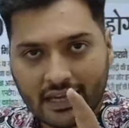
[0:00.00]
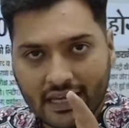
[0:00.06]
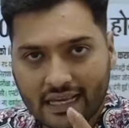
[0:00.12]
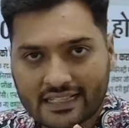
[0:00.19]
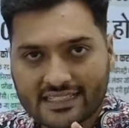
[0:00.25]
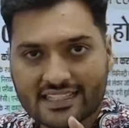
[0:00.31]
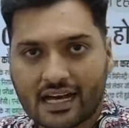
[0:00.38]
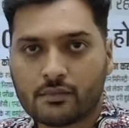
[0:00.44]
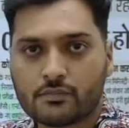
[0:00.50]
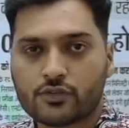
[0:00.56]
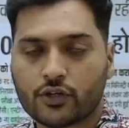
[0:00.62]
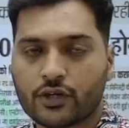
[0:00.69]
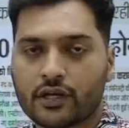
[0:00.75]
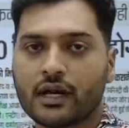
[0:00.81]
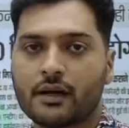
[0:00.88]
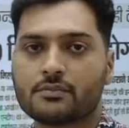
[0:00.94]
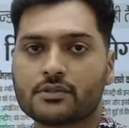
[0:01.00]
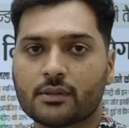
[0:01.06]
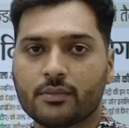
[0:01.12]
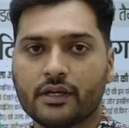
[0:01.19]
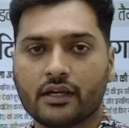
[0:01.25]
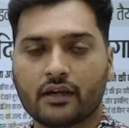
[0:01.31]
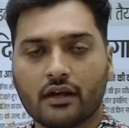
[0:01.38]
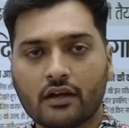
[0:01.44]
एग्जाम जो है आप सभी
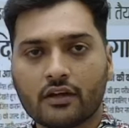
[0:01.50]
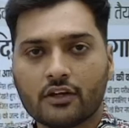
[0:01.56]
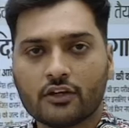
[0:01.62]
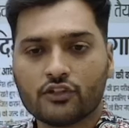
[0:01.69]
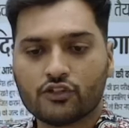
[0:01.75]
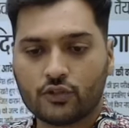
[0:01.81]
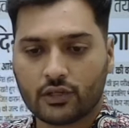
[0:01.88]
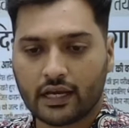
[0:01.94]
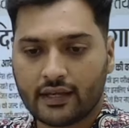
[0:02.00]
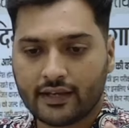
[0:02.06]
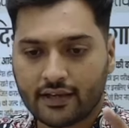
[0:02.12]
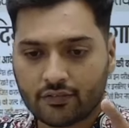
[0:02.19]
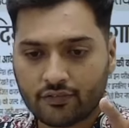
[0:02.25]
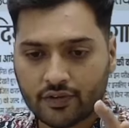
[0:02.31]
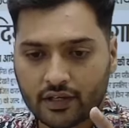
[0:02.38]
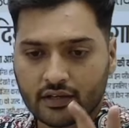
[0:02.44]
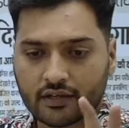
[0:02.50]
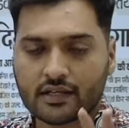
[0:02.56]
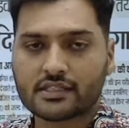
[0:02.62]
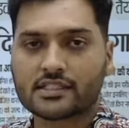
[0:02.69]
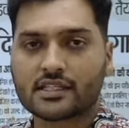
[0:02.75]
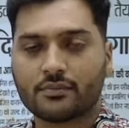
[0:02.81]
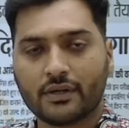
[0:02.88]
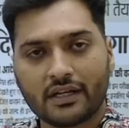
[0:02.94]
का जुलाई या फिर अगस्त
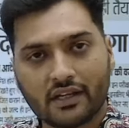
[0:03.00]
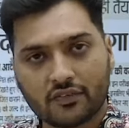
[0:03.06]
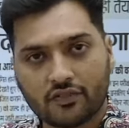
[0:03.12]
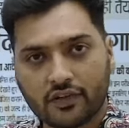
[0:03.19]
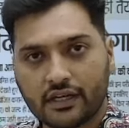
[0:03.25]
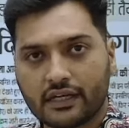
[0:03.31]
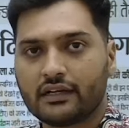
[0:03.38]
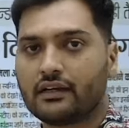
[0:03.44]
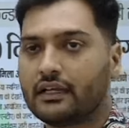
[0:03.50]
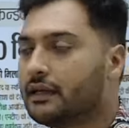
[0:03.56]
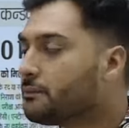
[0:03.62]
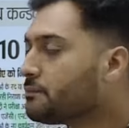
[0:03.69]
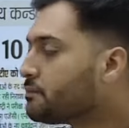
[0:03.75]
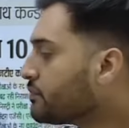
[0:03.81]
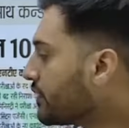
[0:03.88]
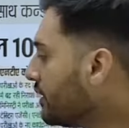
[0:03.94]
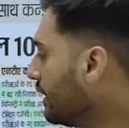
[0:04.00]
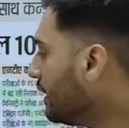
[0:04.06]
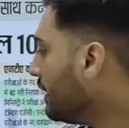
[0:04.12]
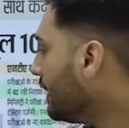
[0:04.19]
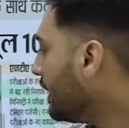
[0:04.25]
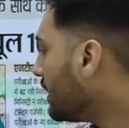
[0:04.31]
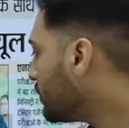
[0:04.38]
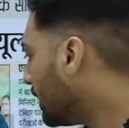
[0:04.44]
में डेफिनेटली ले
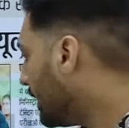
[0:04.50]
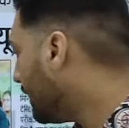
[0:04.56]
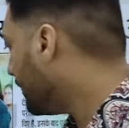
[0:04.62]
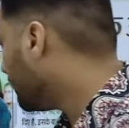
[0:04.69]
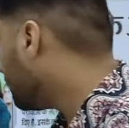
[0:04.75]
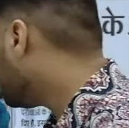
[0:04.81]
लिया जाएगा